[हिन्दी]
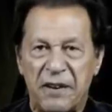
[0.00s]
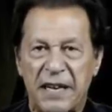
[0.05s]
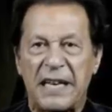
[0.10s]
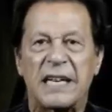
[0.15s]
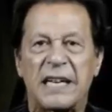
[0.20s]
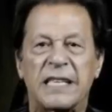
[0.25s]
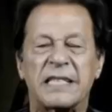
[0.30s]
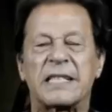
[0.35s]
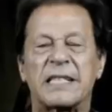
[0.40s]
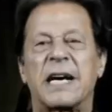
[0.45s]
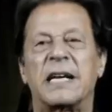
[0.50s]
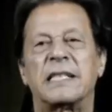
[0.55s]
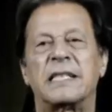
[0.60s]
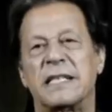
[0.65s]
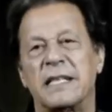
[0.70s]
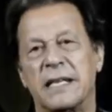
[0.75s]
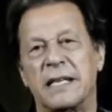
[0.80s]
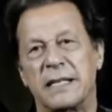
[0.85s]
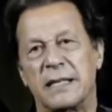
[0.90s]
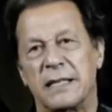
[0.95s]
आई आर काटी
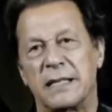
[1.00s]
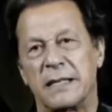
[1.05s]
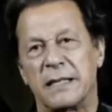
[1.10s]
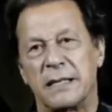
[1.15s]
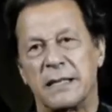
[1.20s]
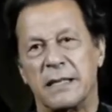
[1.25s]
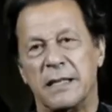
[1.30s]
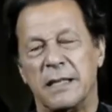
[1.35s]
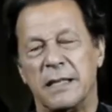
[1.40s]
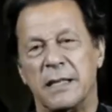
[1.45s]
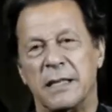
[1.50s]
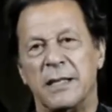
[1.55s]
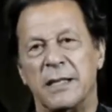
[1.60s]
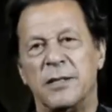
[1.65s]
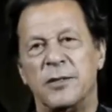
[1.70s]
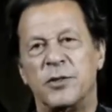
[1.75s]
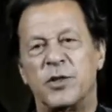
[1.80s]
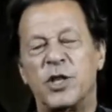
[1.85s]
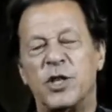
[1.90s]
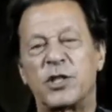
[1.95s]
गई
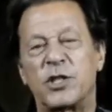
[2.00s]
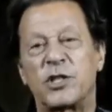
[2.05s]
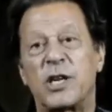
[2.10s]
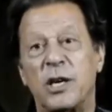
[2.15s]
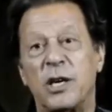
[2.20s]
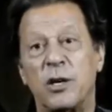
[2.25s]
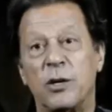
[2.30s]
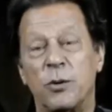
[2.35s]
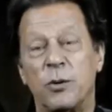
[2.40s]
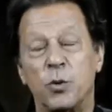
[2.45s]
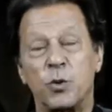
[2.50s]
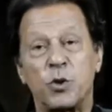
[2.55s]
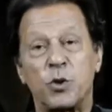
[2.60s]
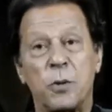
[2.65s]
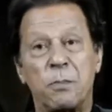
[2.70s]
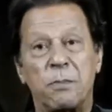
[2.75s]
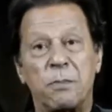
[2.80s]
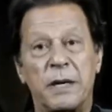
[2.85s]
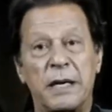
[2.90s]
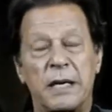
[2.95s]
जिसके उसके
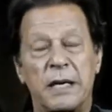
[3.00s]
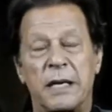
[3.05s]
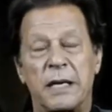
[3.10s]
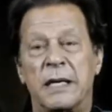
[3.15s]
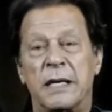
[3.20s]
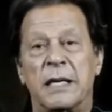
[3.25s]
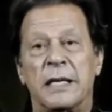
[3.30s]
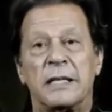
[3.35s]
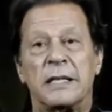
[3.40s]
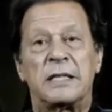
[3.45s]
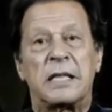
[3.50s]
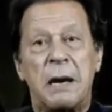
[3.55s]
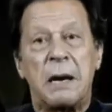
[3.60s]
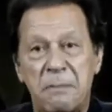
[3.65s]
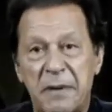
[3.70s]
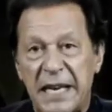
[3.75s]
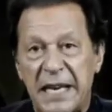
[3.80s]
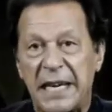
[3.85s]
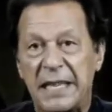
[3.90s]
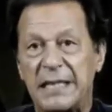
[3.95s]
ऊपर
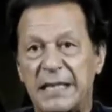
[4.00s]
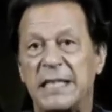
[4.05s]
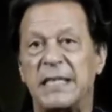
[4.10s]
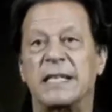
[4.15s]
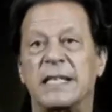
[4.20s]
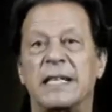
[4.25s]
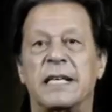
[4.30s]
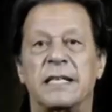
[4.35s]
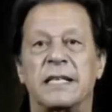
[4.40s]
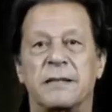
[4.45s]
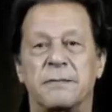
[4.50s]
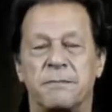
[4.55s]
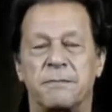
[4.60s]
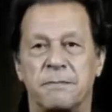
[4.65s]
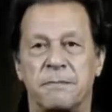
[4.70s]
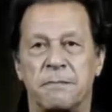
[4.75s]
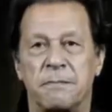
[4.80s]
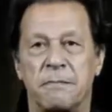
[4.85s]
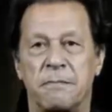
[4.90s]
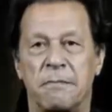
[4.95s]
धमकियां दी गई
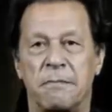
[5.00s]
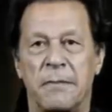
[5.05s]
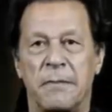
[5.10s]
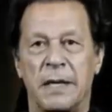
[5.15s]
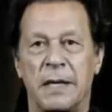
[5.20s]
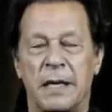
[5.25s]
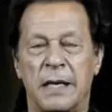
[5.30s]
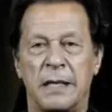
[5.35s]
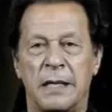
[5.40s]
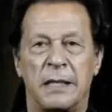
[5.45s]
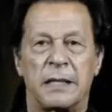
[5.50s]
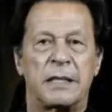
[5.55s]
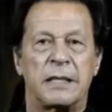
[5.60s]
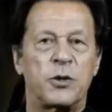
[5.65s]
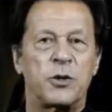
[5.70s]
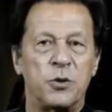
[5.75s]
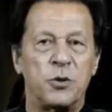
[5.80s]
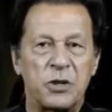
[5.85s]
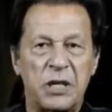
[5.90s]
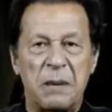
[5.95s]

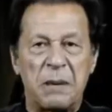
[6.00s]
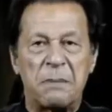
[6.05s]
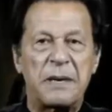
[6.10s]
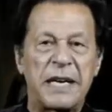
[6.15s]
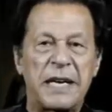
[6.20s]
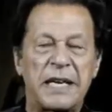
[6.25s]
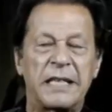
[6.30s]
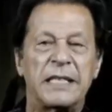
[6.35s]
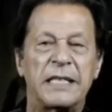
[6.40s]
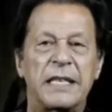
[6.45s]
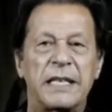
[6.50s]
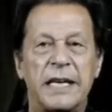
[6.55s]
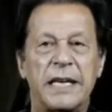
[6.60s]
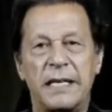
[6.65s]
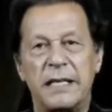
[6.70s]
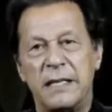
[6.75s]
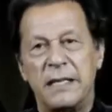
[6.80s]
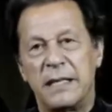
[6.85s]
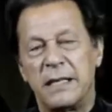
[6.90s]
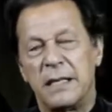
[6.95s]
क्यों धमकियां दी
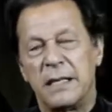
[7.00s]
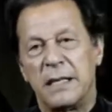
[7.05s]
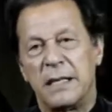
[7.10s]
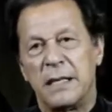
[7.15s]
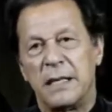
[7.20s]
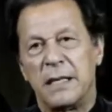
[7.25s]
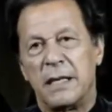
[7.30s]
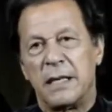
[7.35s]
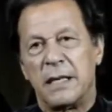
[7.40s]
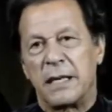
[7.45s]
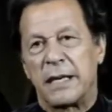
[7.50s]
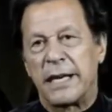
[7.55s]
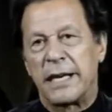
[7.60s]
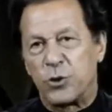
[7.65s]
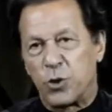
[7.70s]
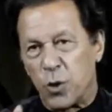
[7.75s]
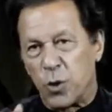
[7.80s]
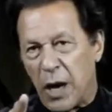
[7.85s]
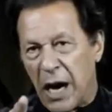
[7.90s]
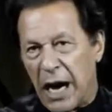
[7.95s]
गई कि
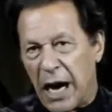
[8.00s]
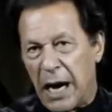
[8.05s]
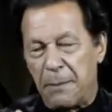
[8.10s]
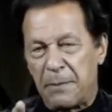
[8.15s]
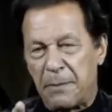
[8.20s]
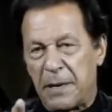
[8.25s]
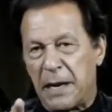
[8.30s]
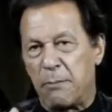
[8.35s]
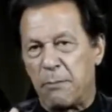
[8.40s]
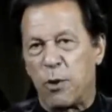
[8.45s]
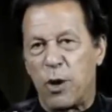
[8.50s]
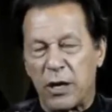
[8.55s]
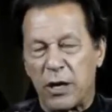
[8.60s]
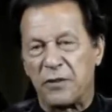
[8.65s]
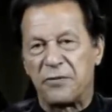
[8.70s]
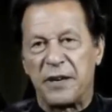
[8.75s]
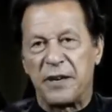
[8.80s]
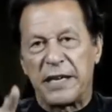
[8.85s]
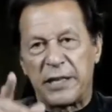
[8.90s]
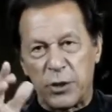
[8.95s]
जो आपका
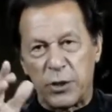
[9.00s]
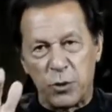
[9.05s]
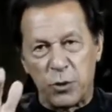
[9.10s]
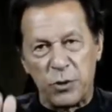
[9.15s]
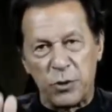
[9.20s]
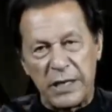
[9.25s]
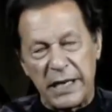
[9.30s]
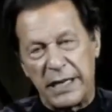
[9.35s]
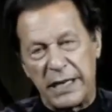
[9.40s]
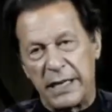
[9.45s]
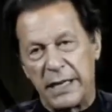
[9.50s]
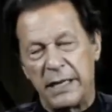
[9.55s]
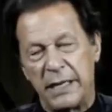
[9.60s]
मौकफ है क्योंकि